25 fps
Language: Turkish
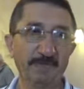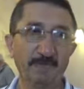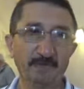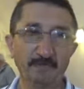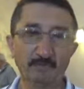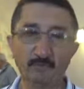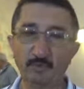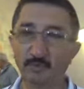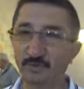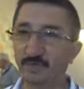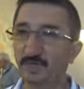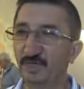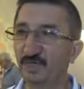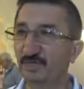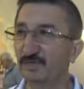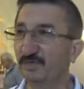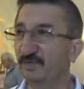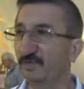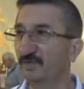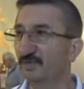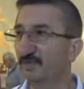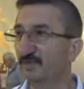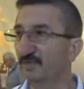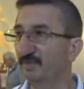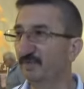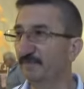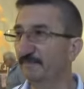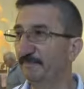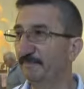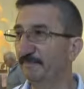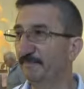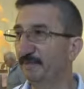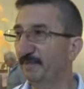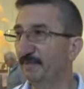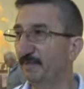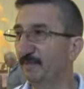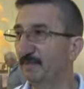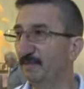e, modern e,
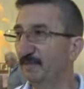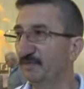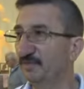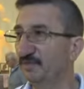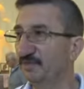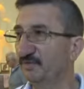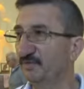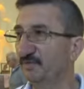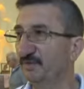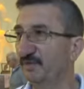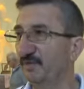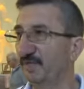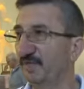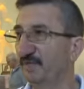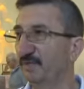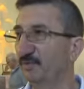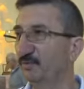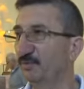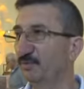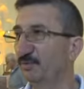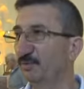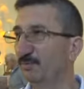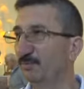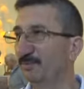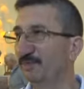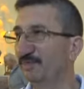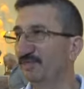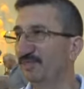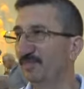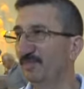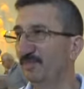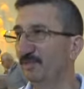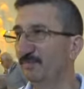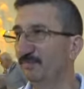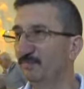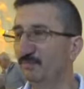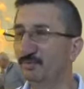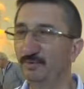çiftliklerin
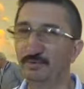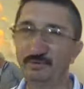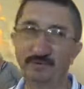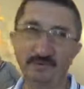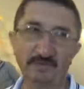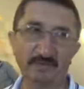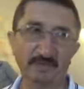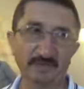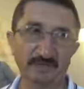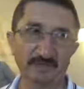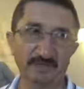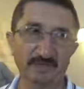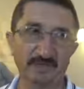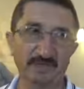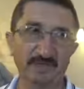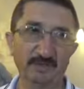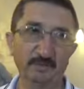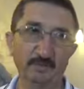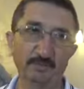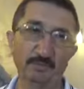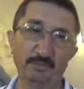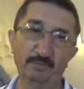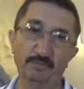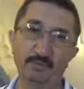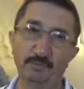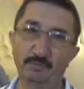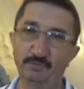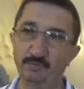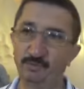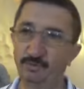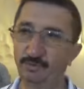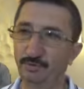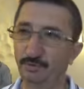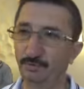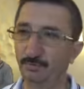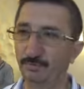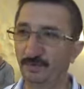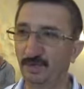kurulmasıyla bu sanat
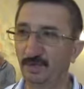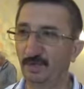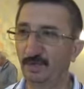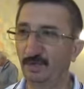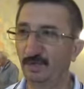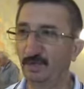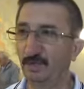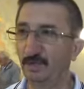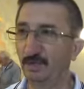unutulmuş durumda.